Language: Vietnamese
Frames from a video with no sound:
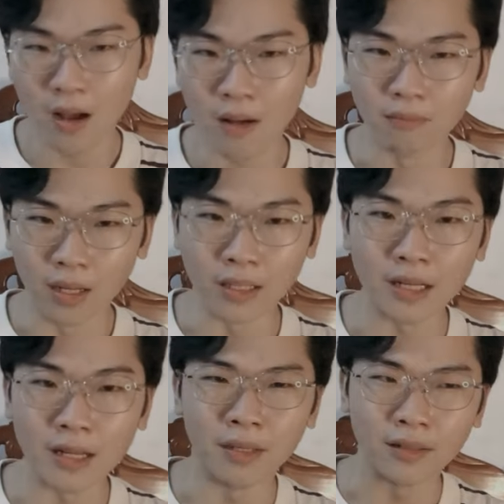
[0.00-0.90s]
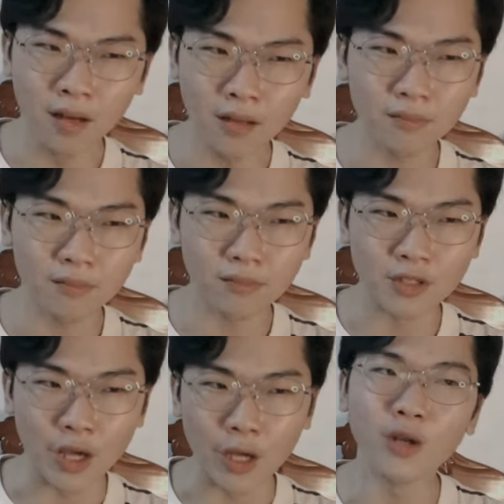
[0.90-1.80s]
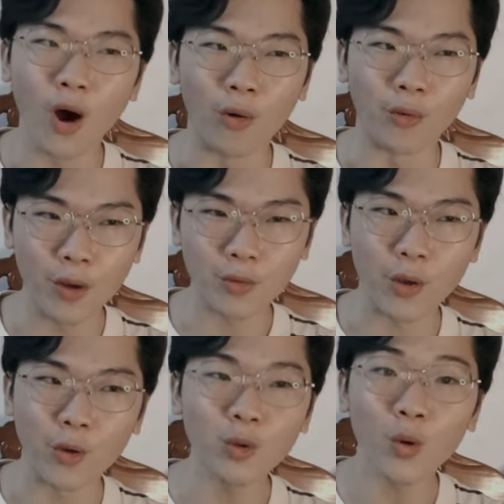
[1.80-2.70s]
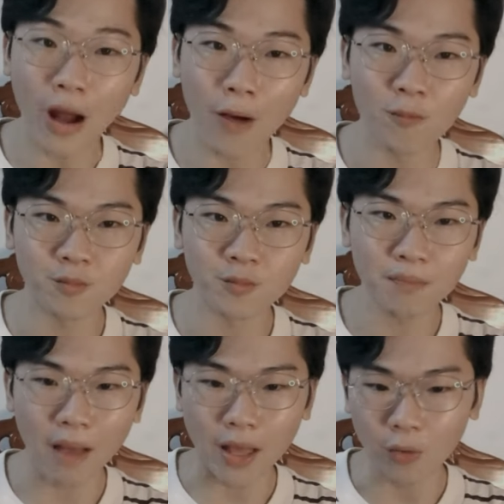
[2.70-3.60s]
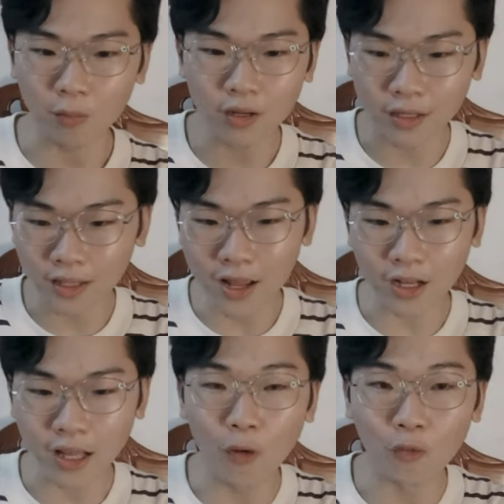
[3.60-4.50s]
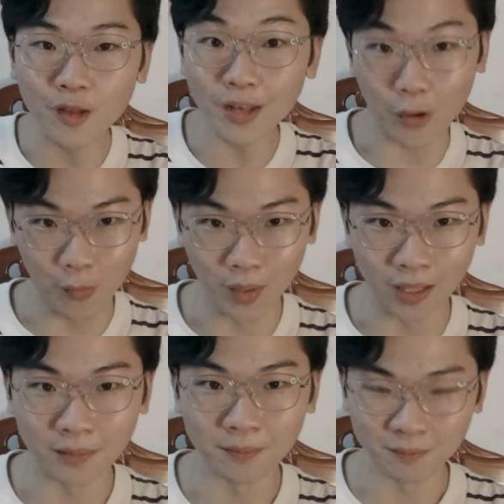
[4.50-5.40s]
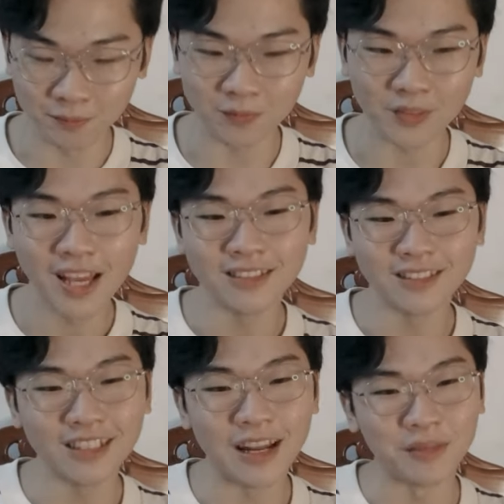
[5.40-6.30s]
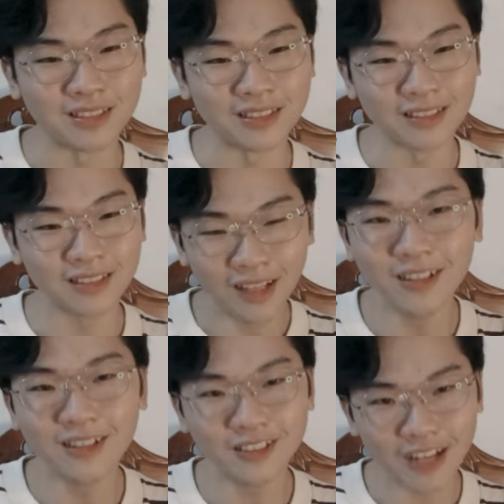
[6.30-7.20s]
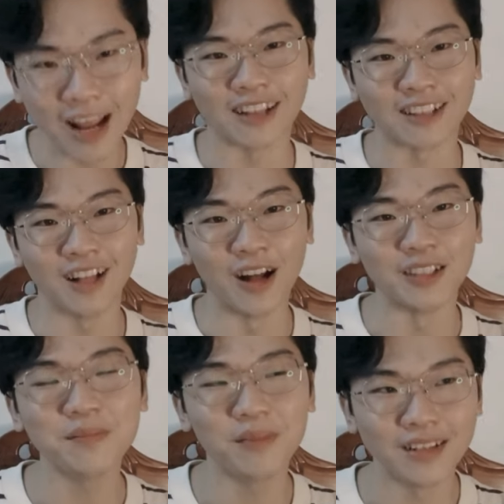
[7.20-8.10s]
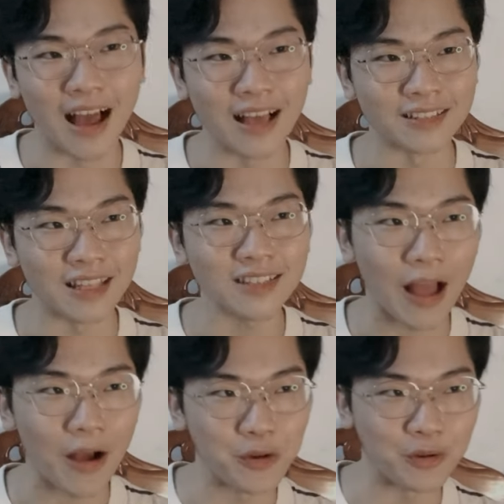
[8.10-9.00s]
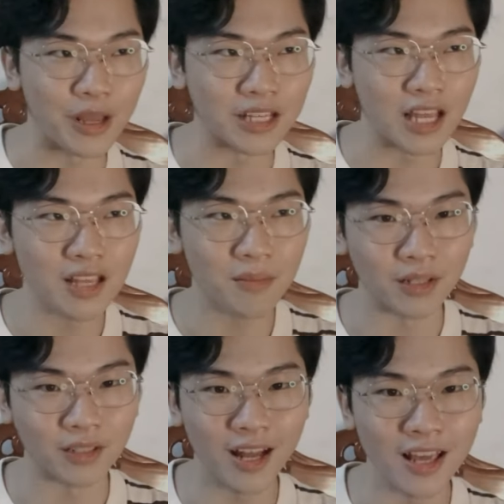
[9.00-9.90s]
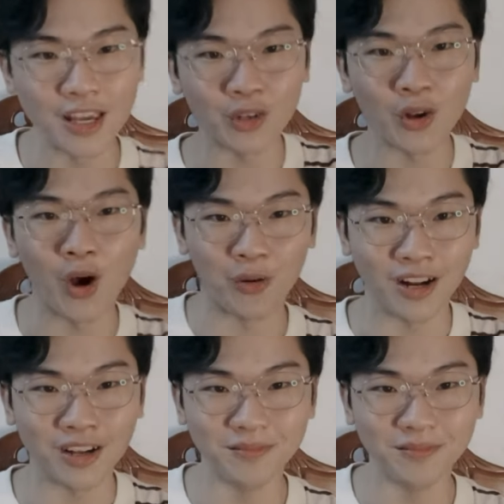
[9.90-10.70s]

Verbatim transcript: Mình thì mình thích diện đồ theo kiểu thu đông. Các bạn cũng có thể thấy ở cái outfit này của mình. Nên là mình tin rằng thời tiết bên Đài sẽ tạo điều kiện để cho mình có thể diện đồ rồi đó.